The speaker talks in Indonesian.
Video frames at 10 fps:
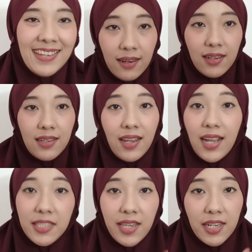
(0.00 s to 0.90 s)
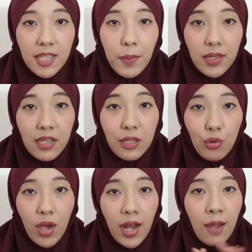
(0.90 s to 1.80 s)
Hmm, dengan cara seperti
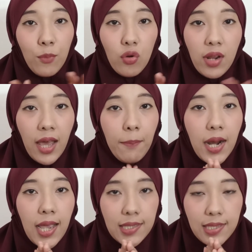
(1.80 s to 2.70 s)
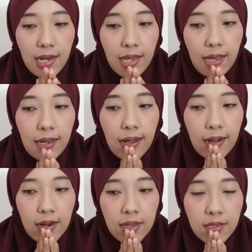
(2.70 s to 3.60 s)
itu alhamdulillah berhasil ya
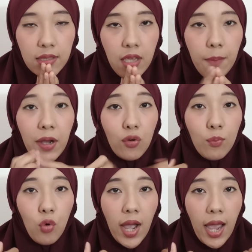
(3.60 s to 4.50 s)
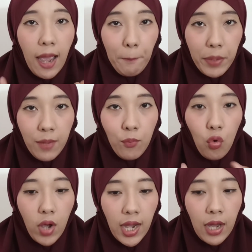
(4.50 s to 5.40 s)
karena setiap aku buka HP,
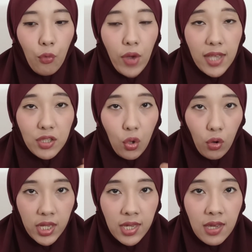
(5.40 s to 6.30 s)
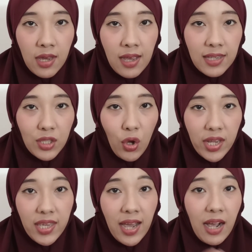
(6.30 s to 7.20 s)
buka WA story,
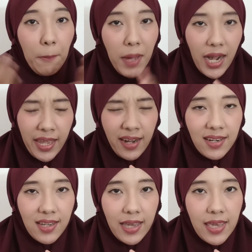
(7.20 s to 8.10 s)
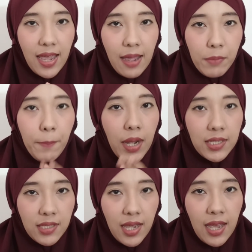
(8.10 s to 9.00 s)
story yang kemarin kayak
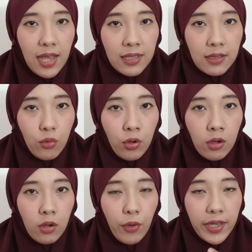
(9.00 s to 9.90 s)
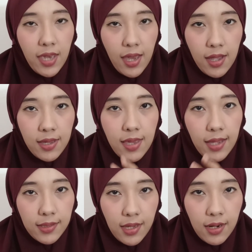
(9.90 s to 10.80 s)
membaca uh, eh, Wakiah
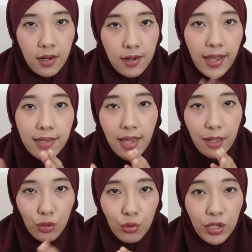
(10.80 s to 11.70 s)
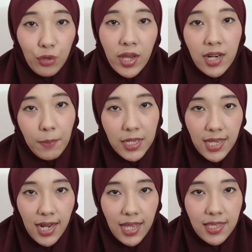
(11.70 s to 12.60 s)
Yasin day 1 itu kan
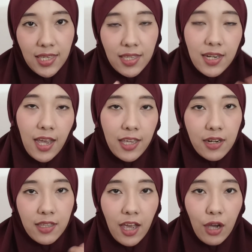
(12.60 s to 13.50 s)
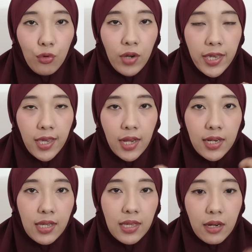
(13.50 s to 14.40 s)
kebaca lagi. Jadi akhirnya aku kayak
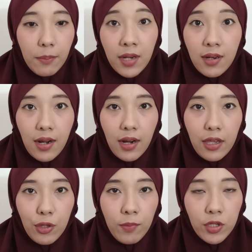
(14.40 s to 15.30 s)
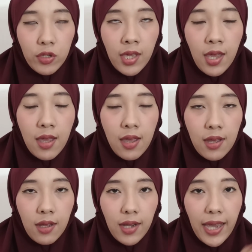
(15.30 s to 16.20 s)
di reminder kayak gitu. Maksudnya
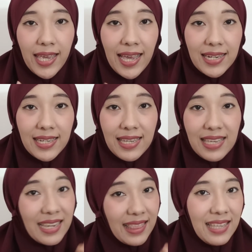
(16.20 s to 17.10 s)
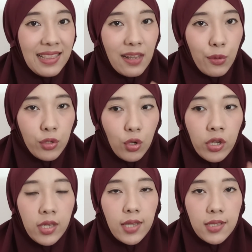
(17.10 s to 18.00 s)
kayak diingetin terus
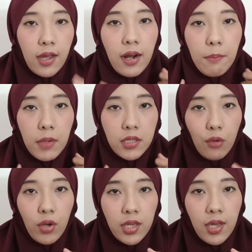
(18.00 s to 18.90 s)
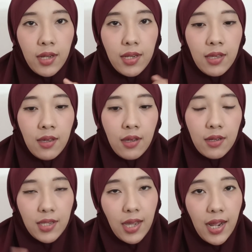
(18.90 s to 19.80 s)
oh iya sekarang baca wakiah nih
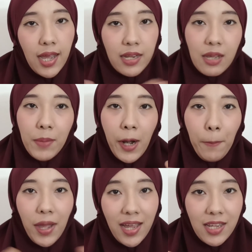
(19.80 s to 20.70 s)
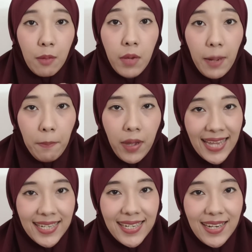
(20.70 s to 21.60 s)
sekarang hari keberapa hari keberapa
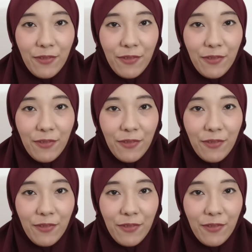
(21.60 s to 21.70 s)
And